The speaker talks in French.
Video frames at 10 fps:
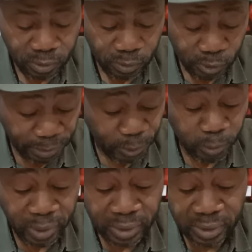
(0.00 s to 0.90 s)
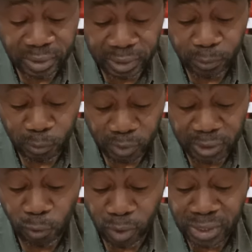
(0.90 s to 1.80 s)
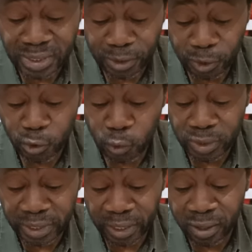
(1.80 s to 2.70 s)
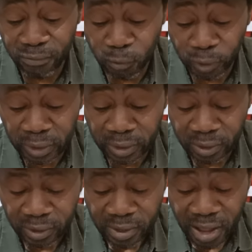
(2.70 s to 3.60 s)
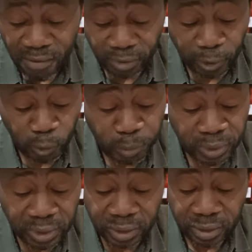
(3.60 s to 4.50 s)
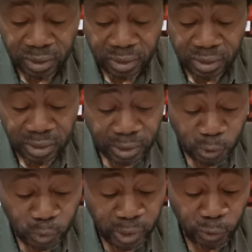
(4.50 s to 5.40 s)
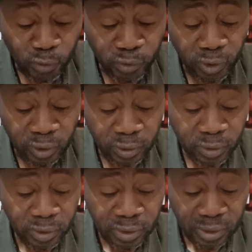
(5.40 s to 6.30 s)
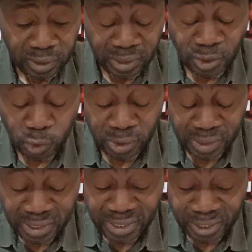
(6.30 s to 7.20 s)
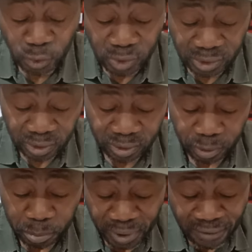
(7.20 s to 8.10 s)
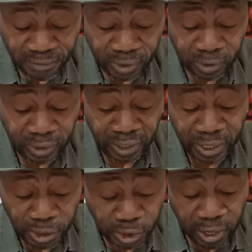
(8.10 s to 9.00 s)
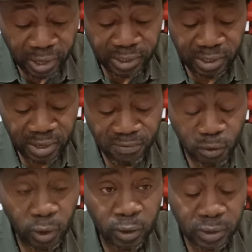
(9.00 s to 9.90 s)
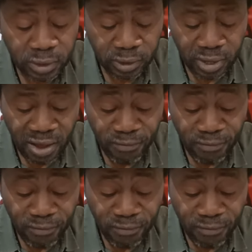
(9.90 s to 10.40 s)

Chairman O'Malley était aussi l'organisateur sur le terrain en Floride avec les comités d'étudiants non violents dans les, années 60, bravant les lynchages et violences afin